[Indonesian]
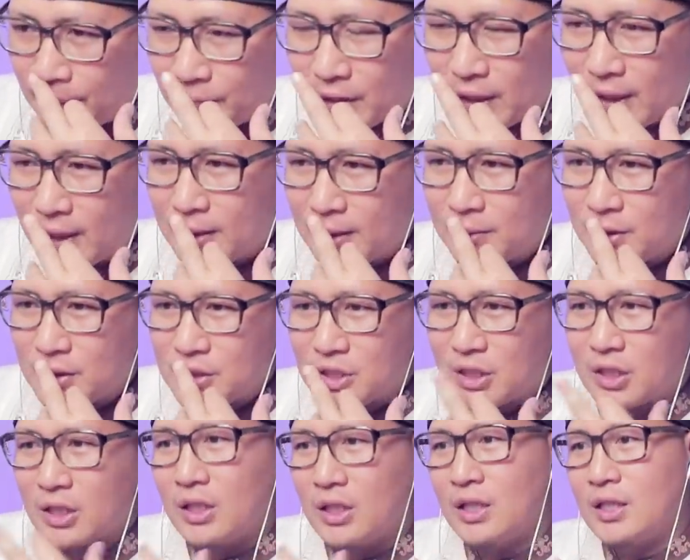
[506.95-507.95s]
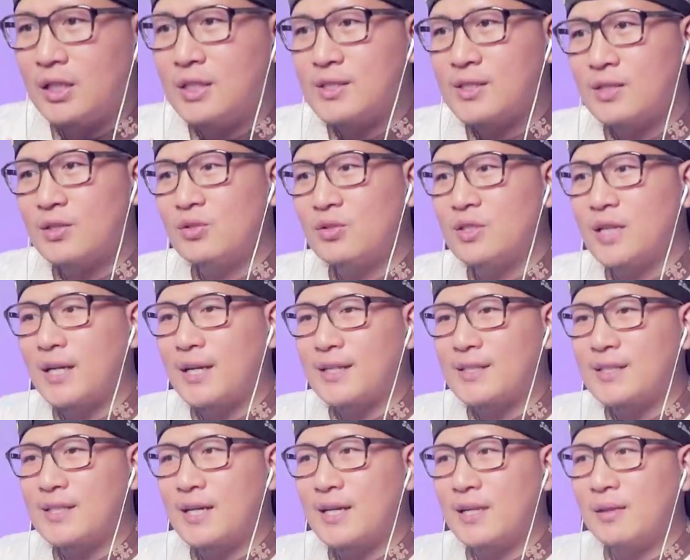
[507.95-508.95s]
Dan masya Allah di situ
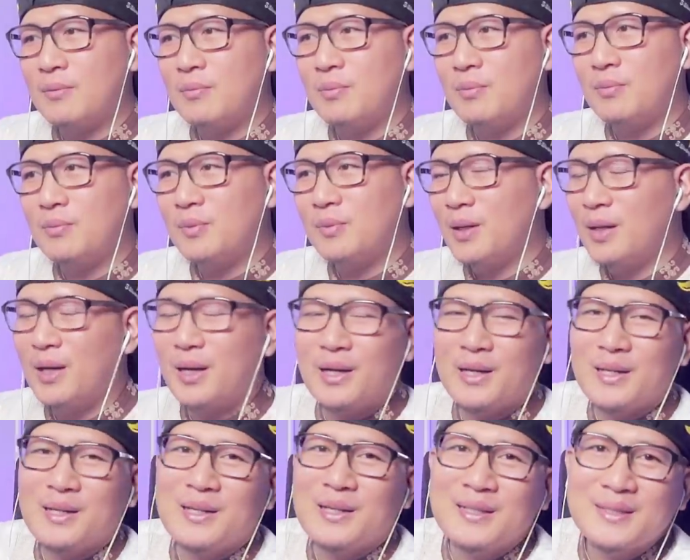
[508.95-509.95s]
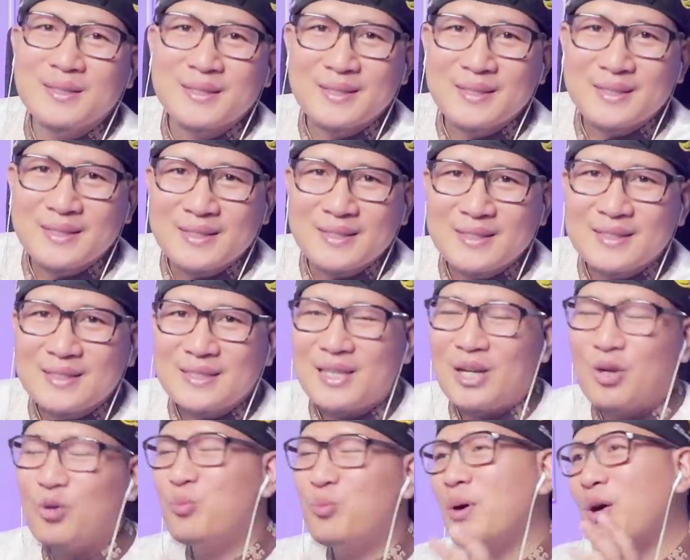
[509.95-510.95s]
sangat-sangat ah
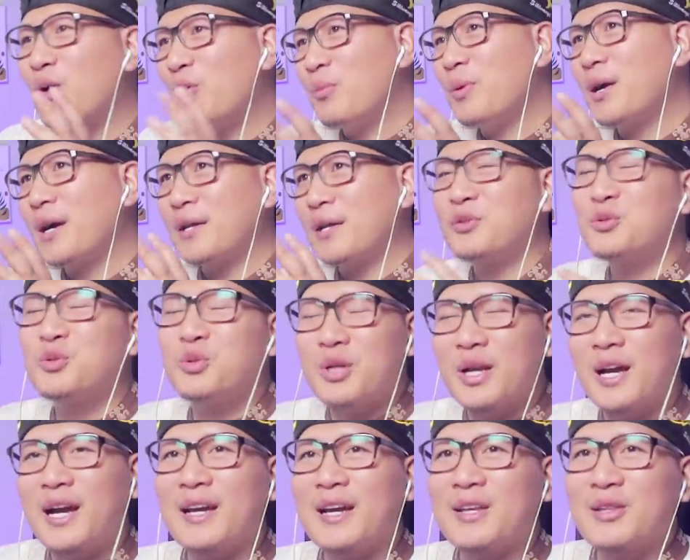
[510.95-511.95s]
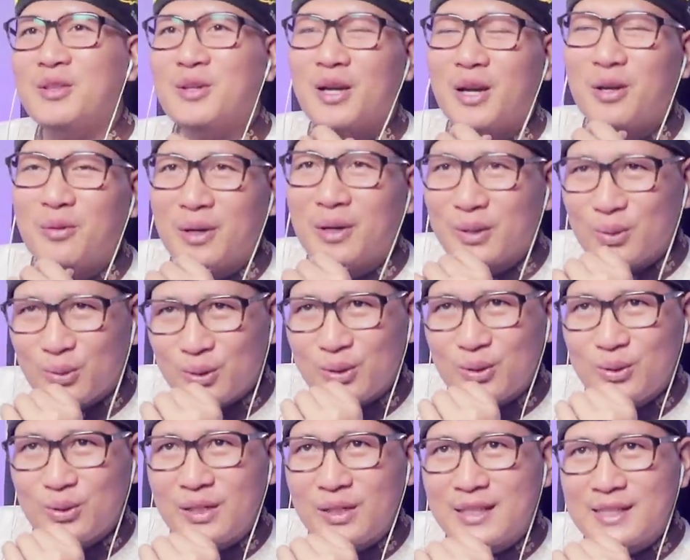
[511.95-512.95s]
umpek-umpekan juga gitu kan
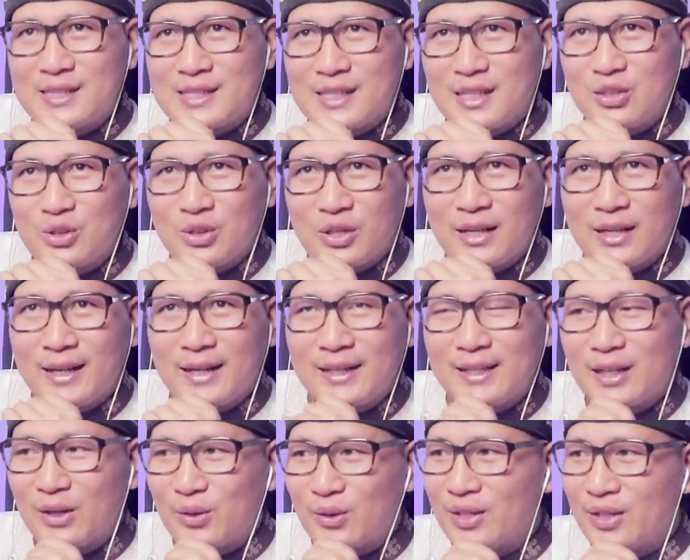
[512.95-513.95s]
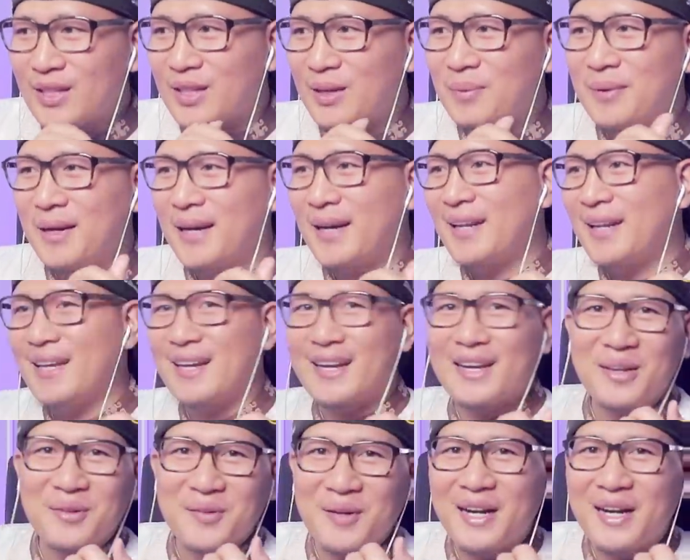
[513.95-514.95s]
waktu itu dan saya juga nggak tahu ini gimana ya
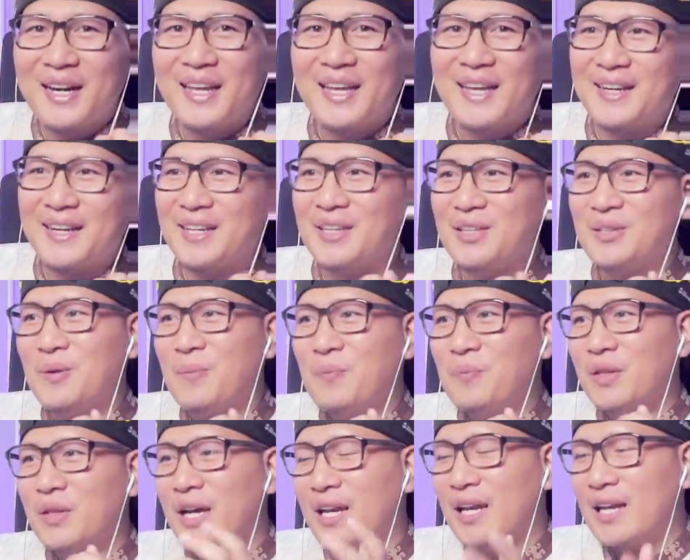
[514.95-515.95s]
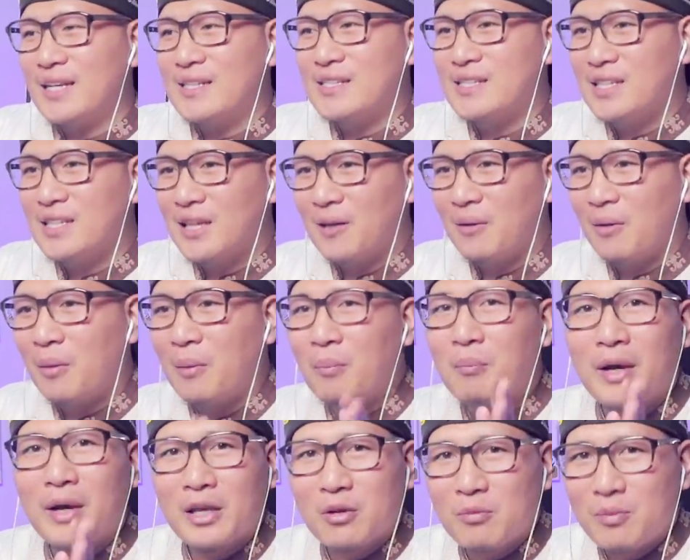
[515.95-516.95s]
gimana ya gitu alhasil ya
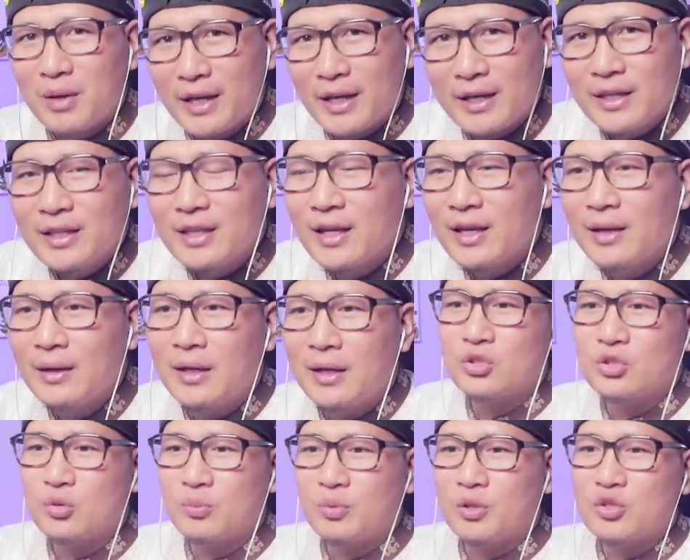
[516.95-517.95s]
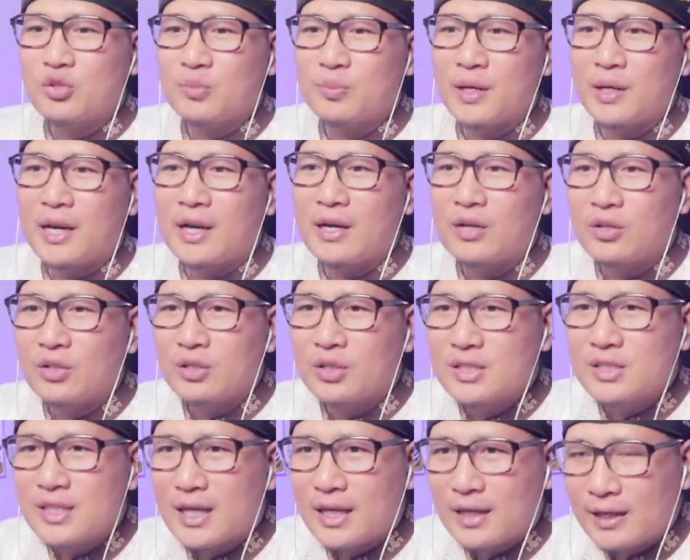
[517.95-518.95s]
memang baik-baik ya supir-supir angkot
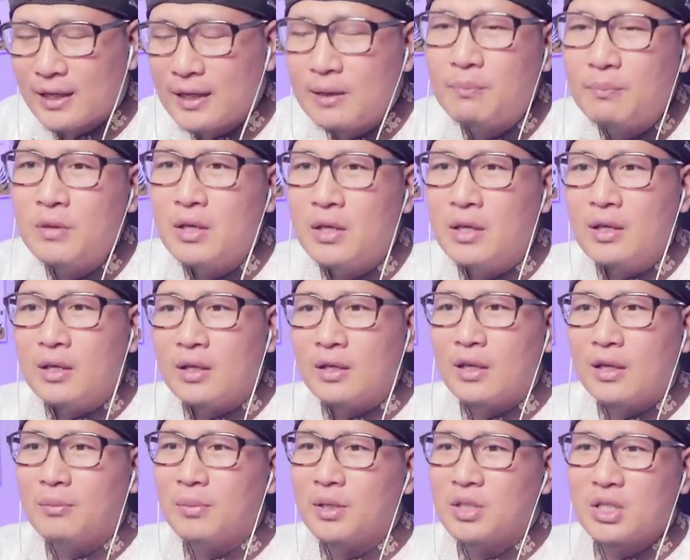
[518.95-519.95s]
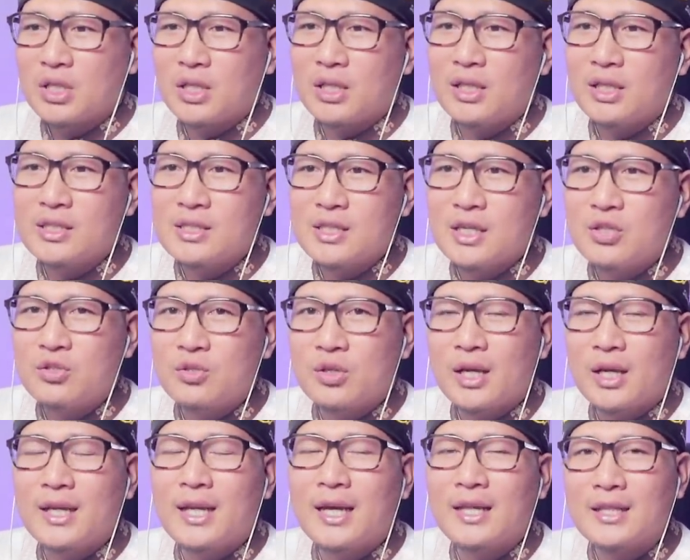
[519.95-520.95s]
di sana dan masya Allah saya
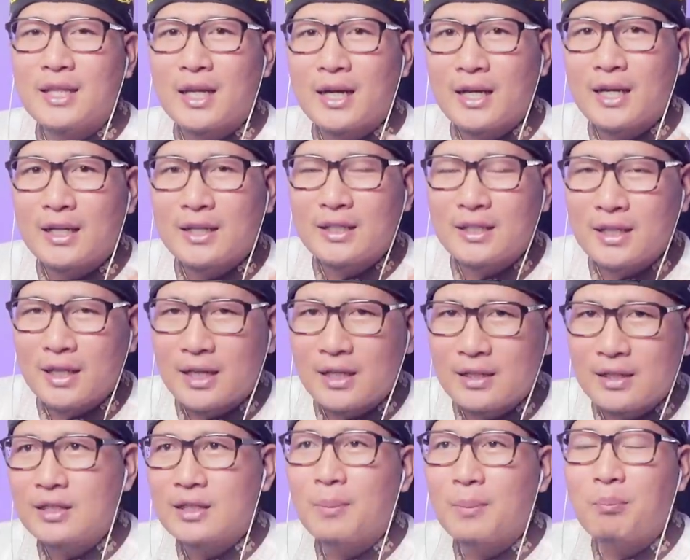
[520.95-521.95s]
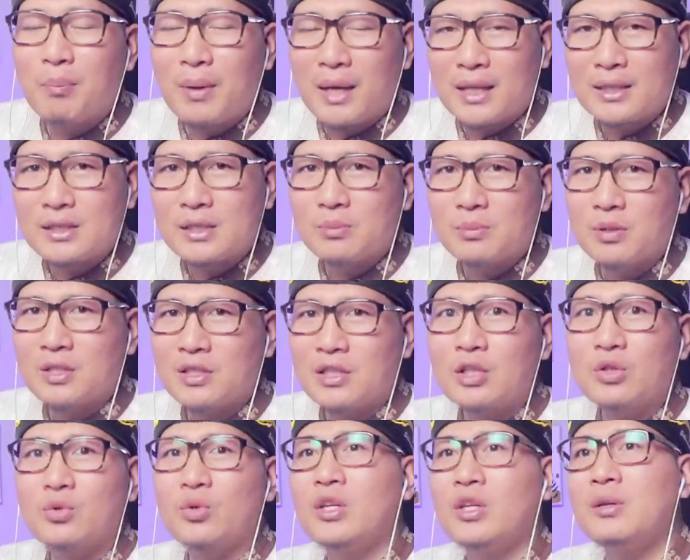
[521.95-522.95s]
juga diantarkan dengan tepat
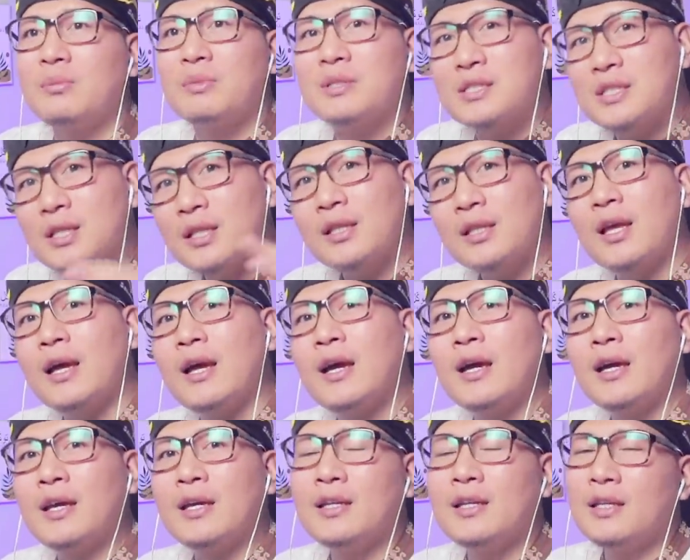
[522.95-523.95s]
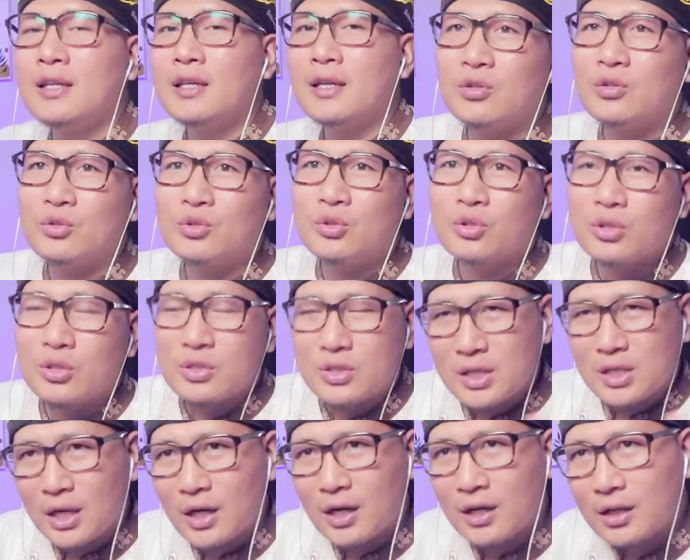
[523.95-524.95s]
seperti itu ini masjidnya ini untuk
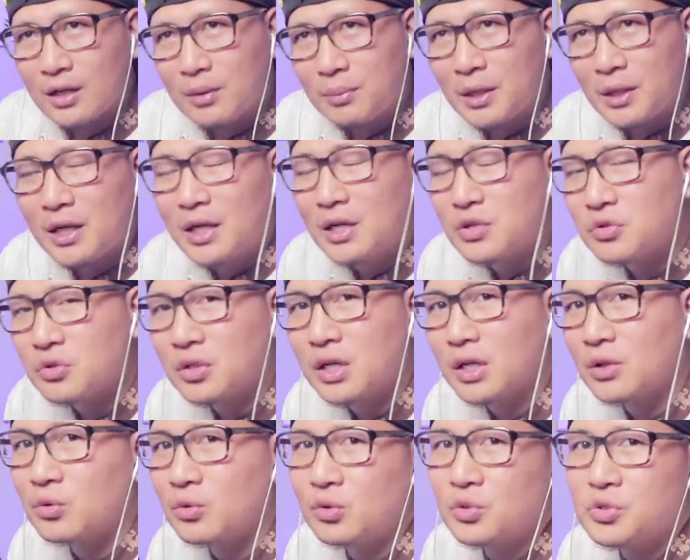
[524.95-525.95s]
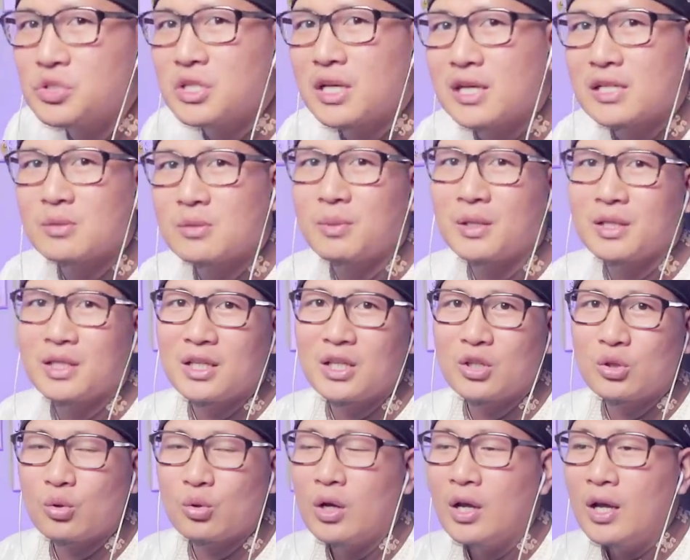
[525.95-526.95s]
ziarah kepada Sunan Kudusnya
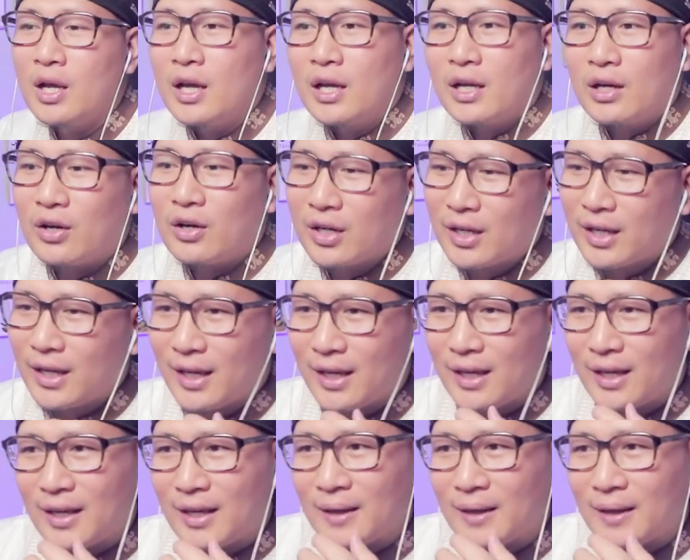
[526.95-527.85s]
seperti itu oke okay.